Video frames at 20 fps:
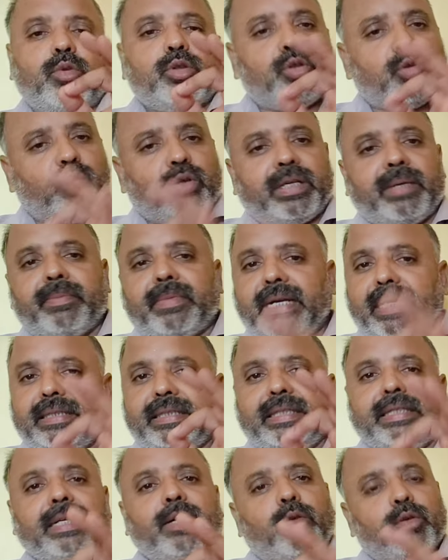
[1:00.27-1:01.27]
है वो जोखिम के
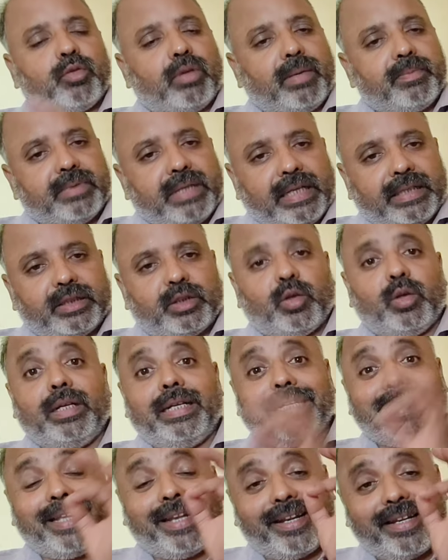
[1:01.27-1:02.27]
अधीन है वो तो आप जानते हो
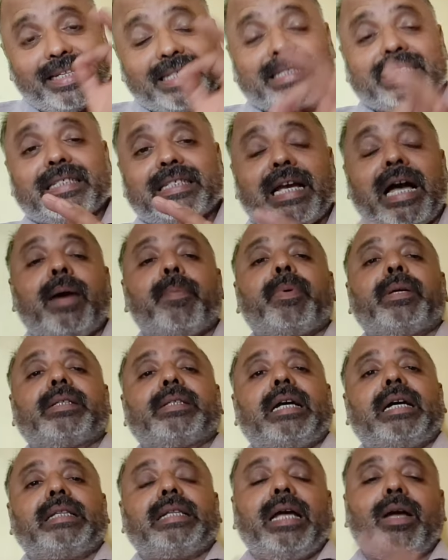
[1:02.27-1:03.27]
लेकिन रिस्क जहां
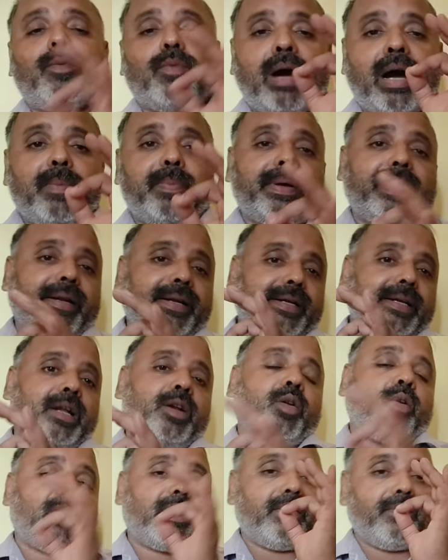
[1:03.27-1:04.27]
पर ज्यादा है वहां पर
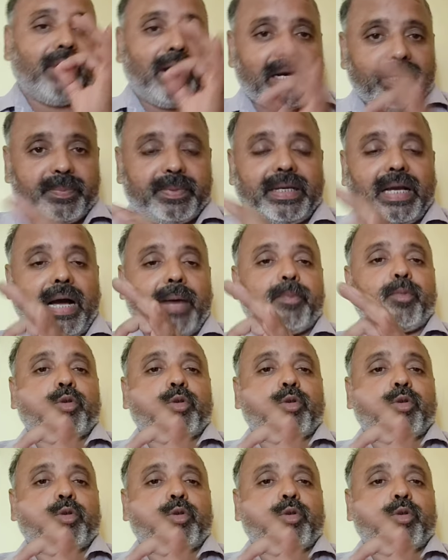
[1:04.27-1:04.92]
रिटर्न और रिवार्ड भी